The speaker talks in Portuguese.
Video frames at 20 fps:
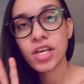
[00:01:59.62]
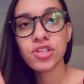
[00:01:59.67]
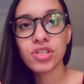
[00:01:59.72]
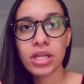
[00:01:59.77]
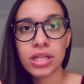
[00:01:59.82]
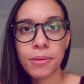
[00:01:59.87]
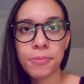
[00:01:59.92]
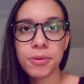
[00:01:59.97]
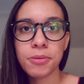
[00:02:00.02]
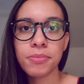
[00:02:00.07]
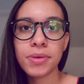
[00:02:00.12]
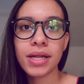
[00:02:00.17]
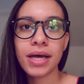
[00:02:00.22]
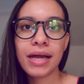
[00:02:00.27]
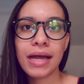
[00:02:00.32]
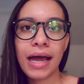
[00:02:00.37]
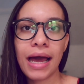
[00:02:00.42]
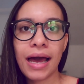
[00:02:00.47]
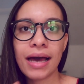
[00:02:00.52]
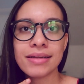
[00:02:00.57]
E já na primeira
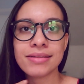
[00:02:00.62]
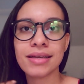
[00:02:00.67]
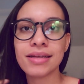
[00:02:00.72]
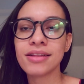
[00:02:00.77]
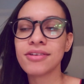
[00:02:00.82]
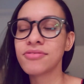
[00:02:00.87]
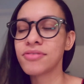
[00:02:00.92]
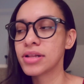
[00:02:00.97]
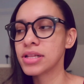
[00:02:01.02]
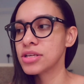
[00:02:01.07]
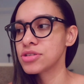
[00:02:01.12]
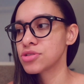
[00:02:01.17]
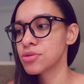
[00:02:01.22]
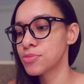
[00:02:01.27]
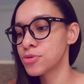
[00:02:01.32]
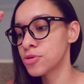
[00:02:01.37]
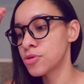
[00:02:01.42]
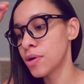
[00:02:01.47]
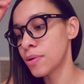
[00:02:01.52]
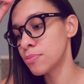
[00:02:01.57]
carta ela fala
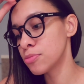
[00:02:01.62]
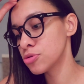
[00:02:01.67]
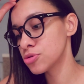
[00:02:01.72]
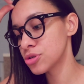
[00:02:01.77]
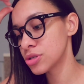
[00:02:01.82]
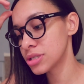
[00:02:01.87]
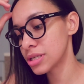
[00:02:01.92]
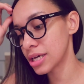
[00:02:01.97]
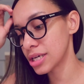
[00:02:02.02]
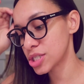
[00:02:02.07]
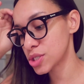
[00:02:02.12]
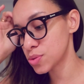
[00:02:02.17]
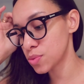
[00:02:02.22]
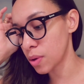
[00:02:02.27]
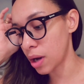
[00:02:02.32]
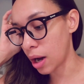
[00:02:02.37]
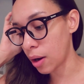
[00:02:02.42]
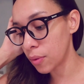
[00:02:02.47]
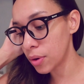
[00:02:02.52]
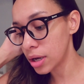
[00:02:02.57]
sobre o abuso
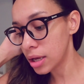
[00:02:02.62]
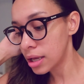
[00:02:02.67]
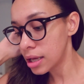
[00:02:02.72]
sexual